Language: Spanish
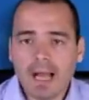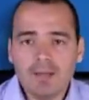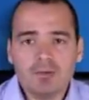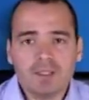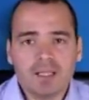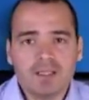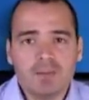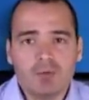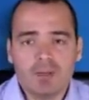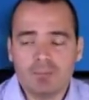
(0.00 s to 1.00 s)
Hay un
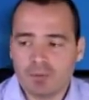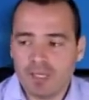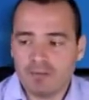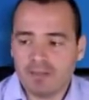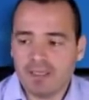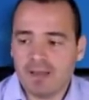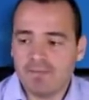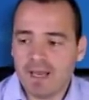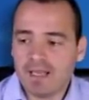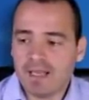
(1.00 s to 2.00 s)
detalle muy importante, las
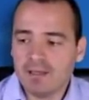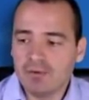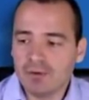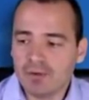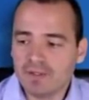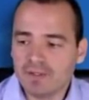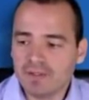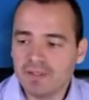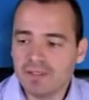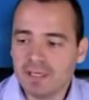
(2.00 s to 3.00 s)
blancas no
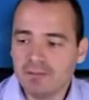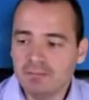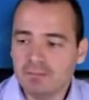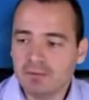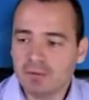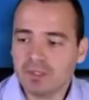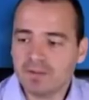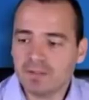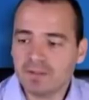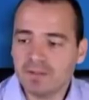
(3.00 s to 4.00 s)
necesitan, no
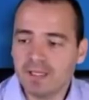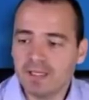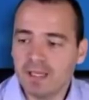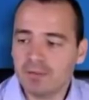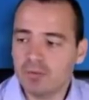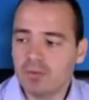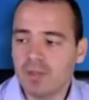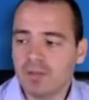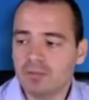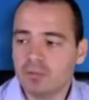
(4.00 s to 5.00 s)
necesitan la
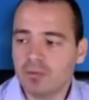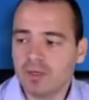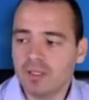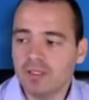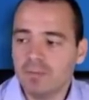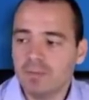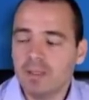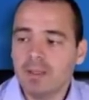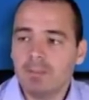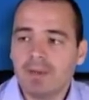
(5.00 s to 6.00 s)
ayuda de su rey
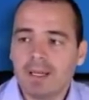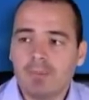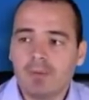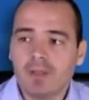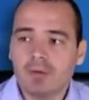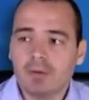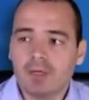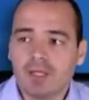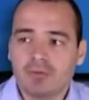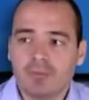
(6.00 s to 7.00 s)
para poder
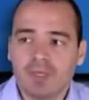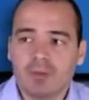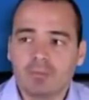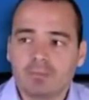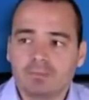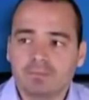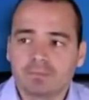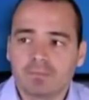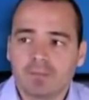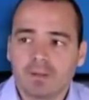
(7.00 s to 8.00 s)
coronar su peón.
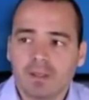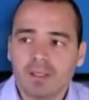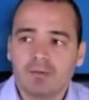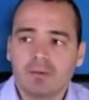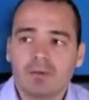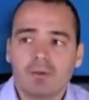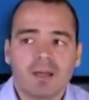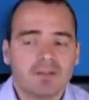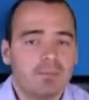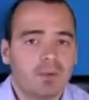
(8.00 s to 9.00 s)
Esto es lo
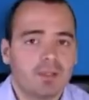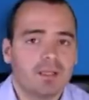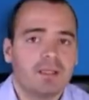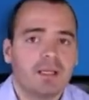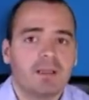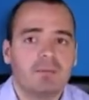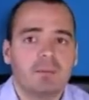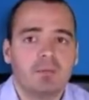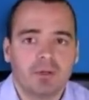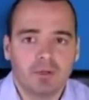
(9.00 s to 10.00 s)
más importante que
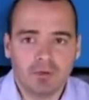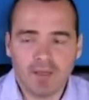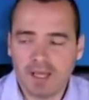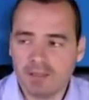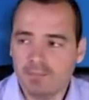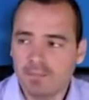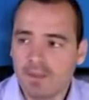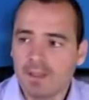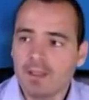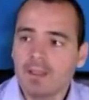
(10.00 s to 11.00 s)
debemos recordar.
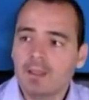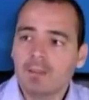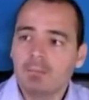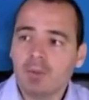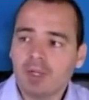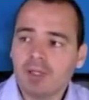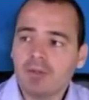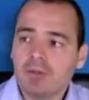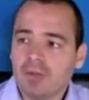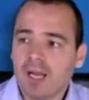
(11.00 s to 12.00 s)
Por
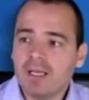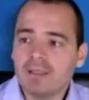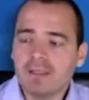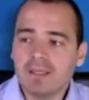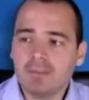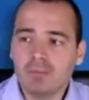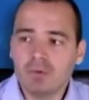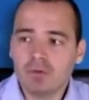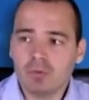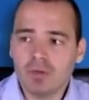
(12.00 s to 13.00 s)
ello, hay que tener
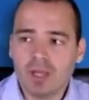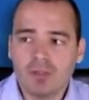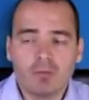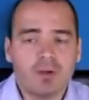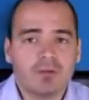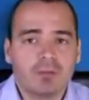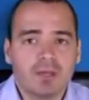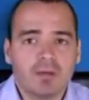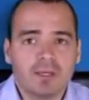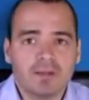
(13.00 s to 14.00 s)
mucho cuidado cuando el
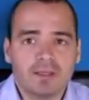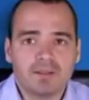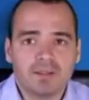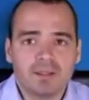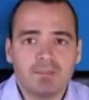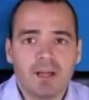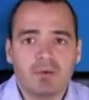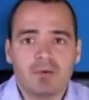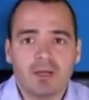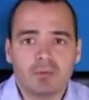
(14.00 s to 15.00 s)
peón en
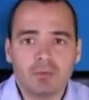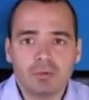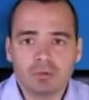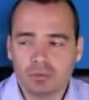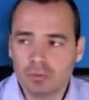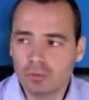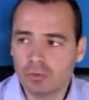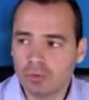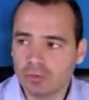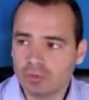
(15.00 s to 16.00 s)
séptima con algunos
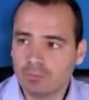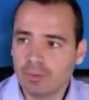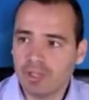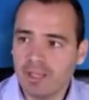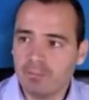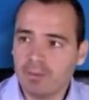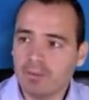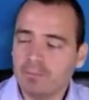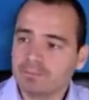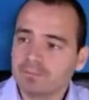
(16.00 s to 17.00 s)
trucos. Por
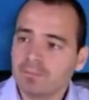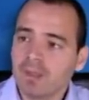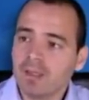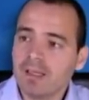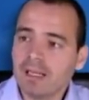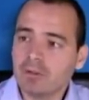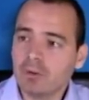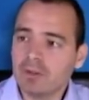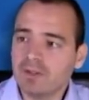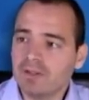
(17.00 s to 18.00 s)
ejemplo, la
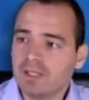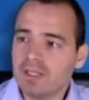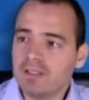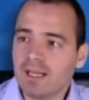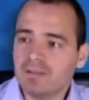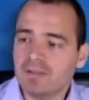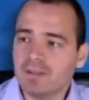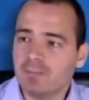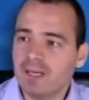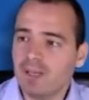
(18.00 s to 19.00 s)
torre se quita, se
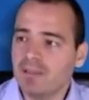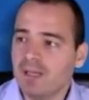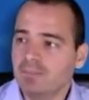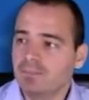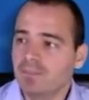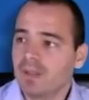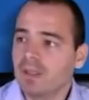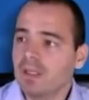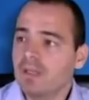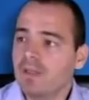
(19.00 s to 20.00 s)
desplaza
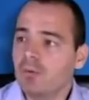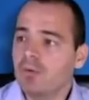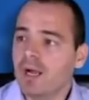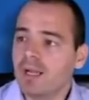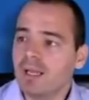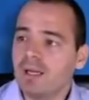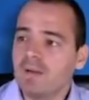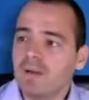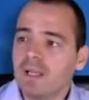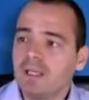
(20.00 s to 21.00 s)
y da un jaque al
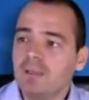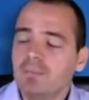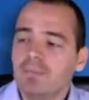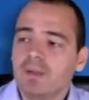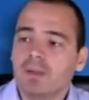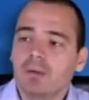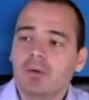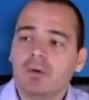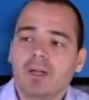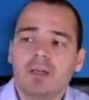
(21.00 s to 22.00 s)
rey,
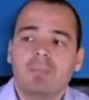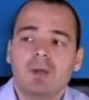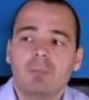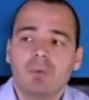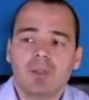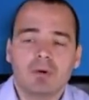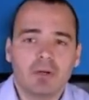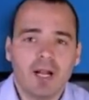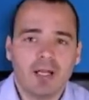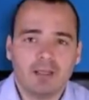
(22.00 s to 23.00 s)
con lo que el peón puede
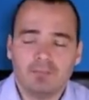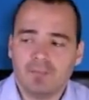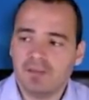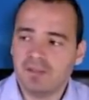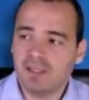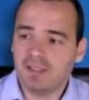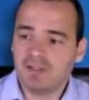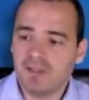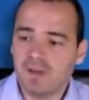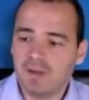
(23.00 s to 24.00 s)
coronar. Así que
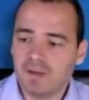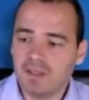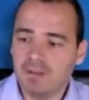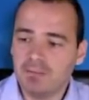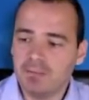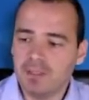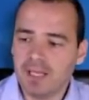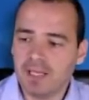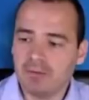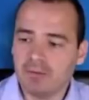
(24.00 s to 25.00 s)
si el rey
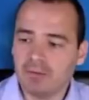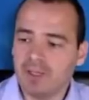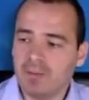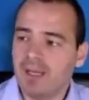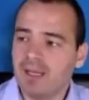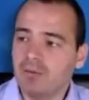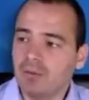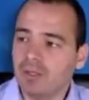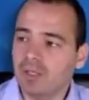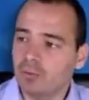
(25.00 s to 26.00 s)
negro se
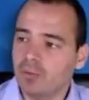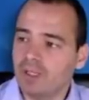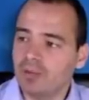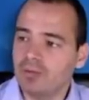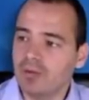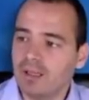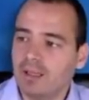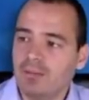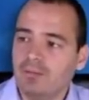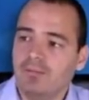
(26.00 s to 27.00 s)
envalentona subiendo a
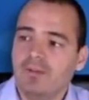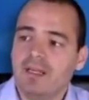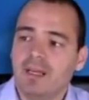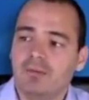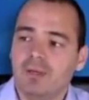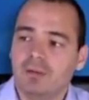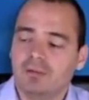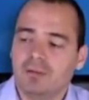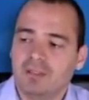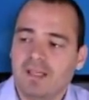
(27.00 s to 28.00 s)
la fila
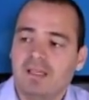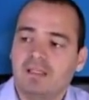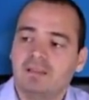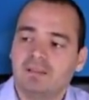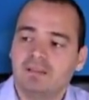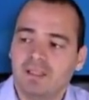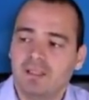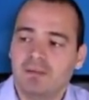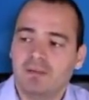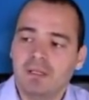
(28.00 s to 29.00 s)
número 6,
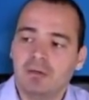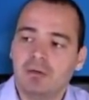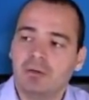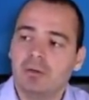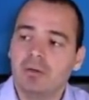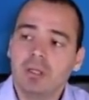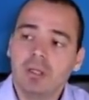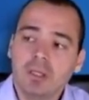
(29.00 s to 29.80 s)
5,